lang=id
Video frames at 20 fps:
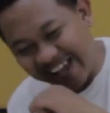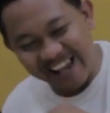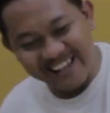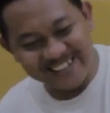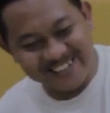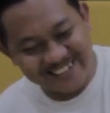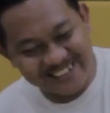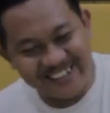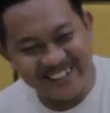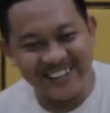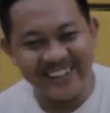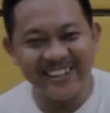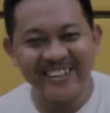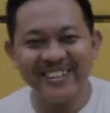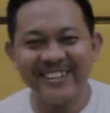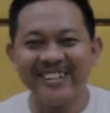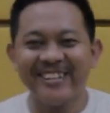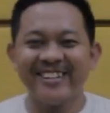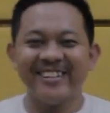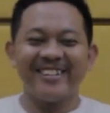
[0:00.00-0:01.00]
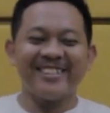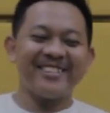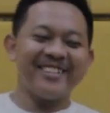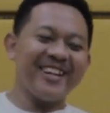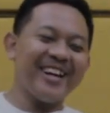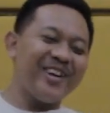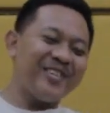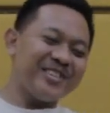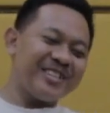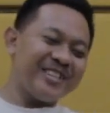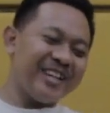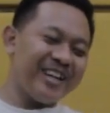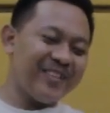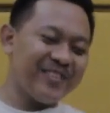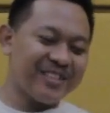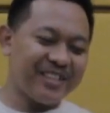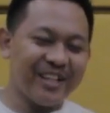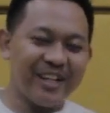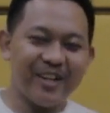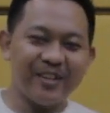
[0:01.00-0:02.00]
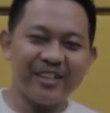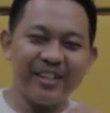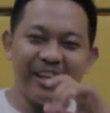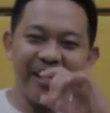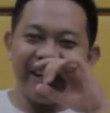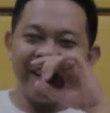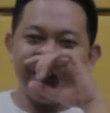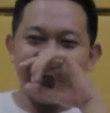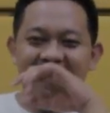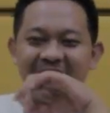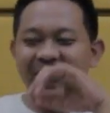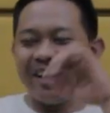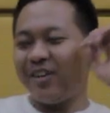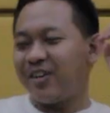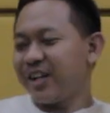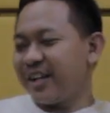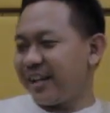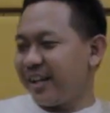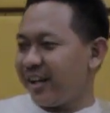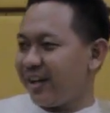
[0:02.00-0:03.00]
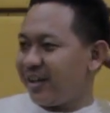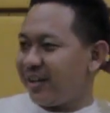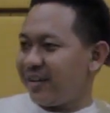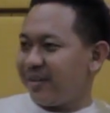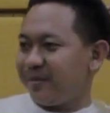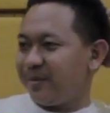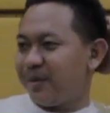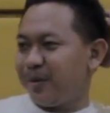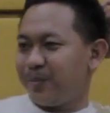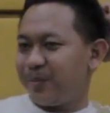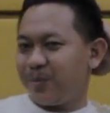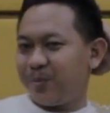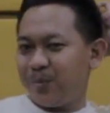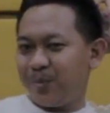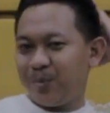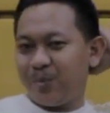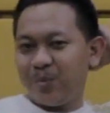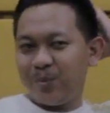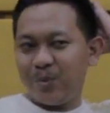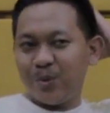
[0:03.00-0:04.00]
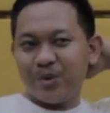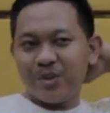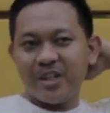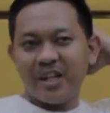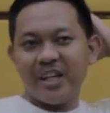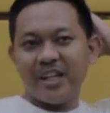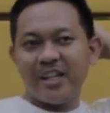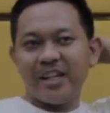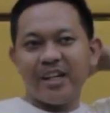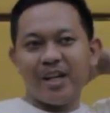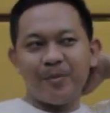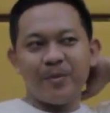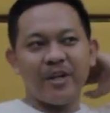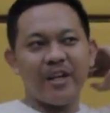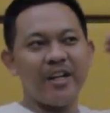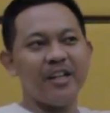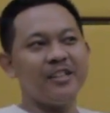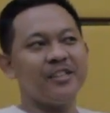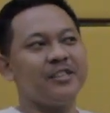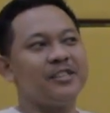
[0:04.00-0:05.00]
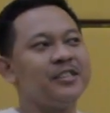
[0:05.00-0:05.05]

I see Siap, siap, siap Dia ini adalah orang yang mempunyai apa ya